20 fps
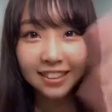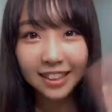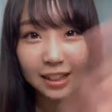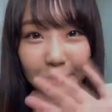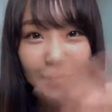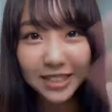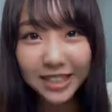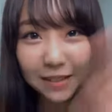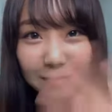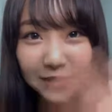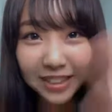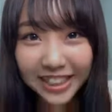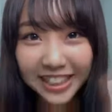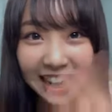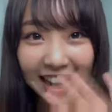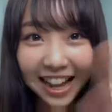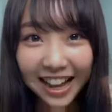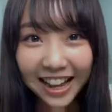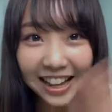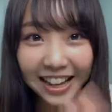
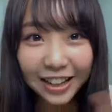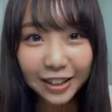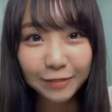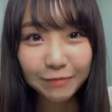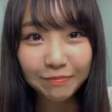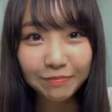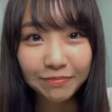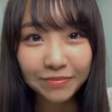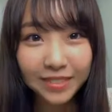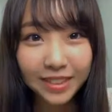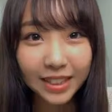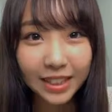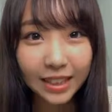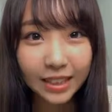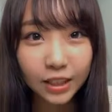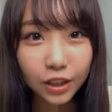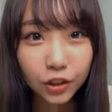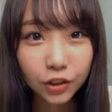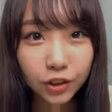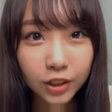4846さんありがとうござい
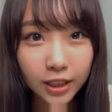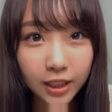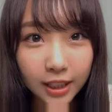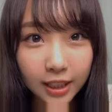ます